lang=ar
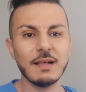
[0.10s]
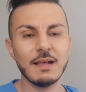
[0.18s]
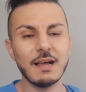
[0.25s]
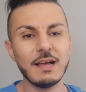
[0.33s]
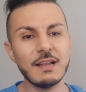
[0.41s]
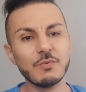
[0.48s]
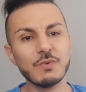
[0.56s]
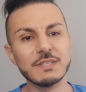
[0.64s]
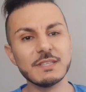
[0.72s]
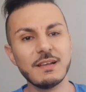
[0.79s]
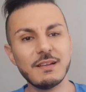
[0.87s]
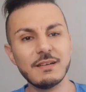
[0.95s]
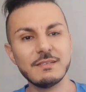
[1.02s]
اهلا
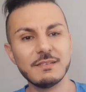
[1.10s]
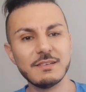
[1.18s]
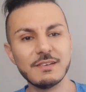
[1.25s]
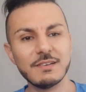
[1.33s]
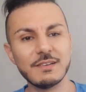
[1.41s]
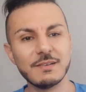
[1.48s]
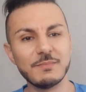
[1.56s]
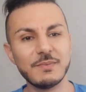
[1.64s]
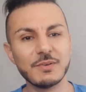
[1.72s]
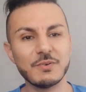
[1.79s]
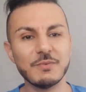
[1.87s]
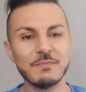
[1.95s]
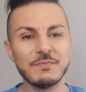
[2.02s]
وسهلا آه،
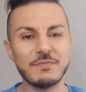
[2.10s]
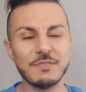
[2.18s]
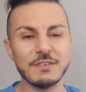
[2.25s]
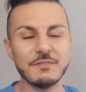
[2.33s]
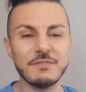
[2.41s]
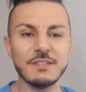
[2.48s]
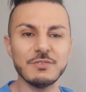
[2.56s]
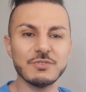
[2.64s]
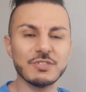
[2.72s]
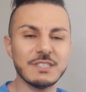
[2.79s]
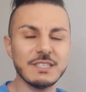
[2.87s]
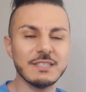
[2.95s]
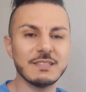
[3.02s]
بكم في فيديو
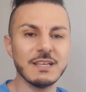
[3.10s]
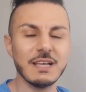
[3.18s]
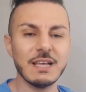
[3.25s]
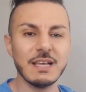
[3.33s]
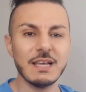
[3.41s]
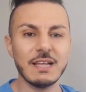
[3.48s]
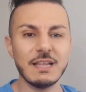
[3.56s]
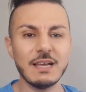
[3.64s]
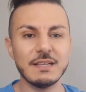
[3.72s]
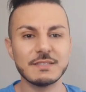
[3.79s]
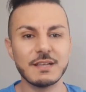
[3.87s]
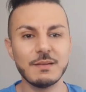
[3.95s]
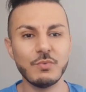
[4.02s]
جديد اللي
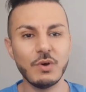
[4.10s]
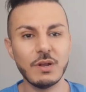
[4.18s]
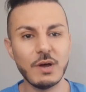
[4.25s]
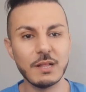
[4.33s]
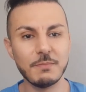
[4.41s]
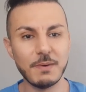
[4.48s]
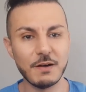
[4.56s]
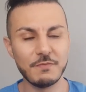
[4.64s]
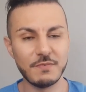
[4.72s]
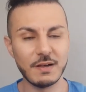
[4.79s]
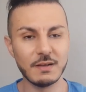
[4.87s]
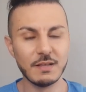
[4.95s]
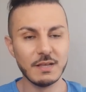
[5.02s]
غنتكلموا على واحد
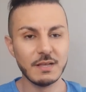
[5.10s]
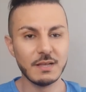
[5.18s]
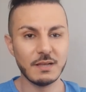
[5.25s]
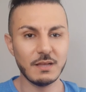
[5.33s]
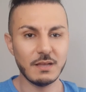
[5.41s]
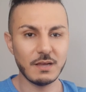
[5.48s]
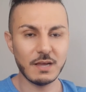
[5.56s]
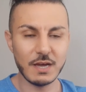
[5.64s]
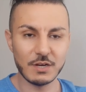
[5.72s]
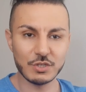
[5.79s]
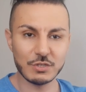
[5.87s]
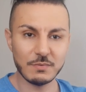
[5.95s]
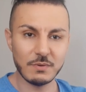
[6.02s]
البارفان آه،
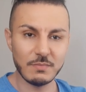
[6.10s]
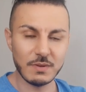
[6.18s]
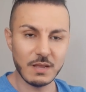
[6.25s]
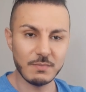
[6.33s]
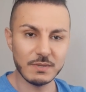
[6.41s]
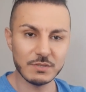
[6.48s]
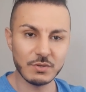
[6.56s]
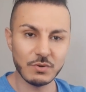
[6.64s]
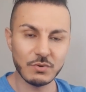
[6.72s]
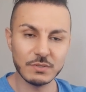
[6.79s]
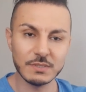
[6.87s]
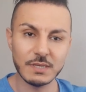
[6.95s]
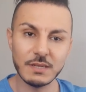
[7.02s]
خارج من لا ميزون
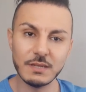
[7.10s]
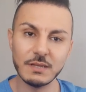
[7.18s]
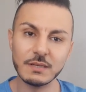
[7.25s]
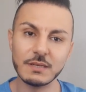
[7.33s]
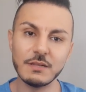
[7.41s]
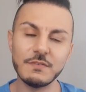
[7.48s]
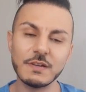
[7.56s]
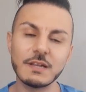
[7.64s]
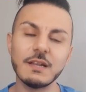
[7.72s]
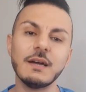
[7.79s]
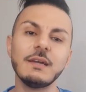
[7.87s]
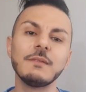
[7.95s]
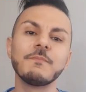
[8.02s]
ديال كيلفي
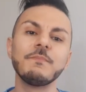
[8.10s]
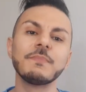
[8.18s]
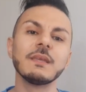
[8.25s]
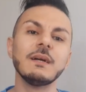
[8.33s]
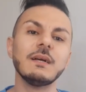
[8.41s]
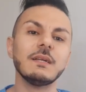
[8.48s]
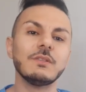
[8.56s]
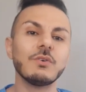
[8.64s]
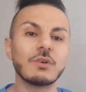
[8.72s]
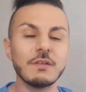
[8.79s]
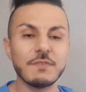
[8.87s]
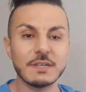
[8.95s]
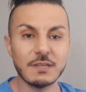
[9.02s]
كلاين دونك
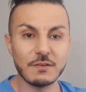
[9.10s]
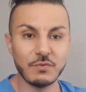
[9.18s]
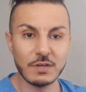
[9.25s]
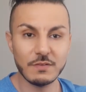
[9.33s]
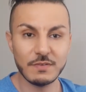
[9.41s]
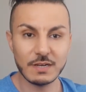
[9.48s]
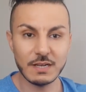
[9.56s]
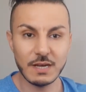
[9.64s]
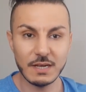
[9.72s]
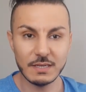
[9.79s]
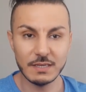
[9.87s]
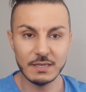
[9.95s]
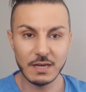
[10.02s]
كيف كتعرفوا كيلفي
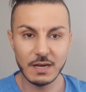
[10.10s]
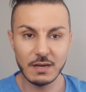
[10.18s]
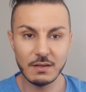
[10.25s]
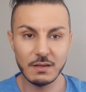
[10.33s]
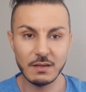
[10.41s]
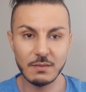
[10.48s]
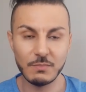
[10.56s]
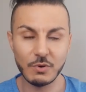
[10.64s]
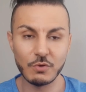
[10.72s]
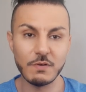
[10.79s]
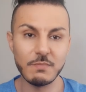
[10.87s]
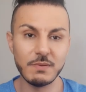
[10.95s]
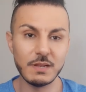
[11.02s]
كلاين هي آه،
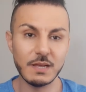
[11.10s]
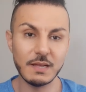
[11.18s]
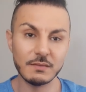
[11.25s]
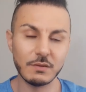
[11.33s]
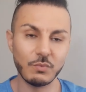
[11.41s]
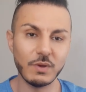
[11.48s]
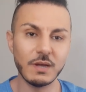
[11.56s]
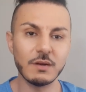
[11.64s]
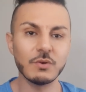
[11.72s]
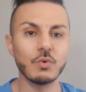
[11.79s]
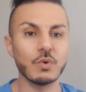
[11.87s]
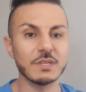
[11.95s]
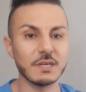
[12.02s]
معروفه بالاندوير
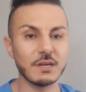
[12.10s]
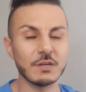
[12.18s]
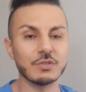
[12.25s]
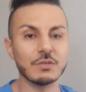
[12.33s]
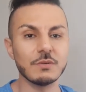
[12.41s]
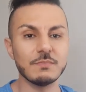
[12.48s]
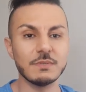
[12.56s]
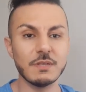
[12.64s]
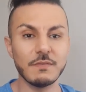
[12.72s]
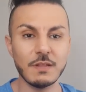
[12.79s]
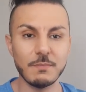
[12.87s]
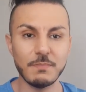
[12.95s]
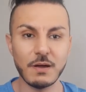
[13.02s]
وكتخرج
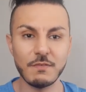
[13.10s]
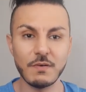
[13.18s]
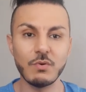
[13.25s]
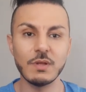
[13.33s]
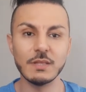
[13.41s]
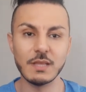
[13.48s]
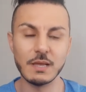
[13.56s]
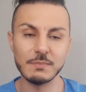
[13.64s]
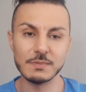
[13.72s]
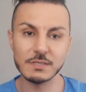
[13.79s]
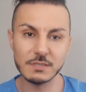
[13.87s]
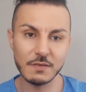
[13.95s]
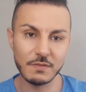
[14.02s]
بزاف ديال البارفان عندها
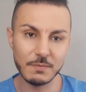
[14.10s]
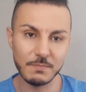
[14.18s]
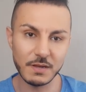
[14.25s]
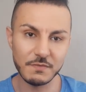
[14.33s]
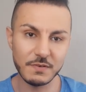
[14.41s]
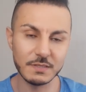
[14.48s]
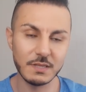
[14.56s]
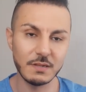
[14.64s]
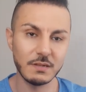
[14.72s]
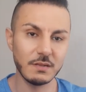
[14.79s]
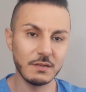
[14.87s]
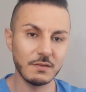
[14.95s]
بزاف ديال البارفان ديال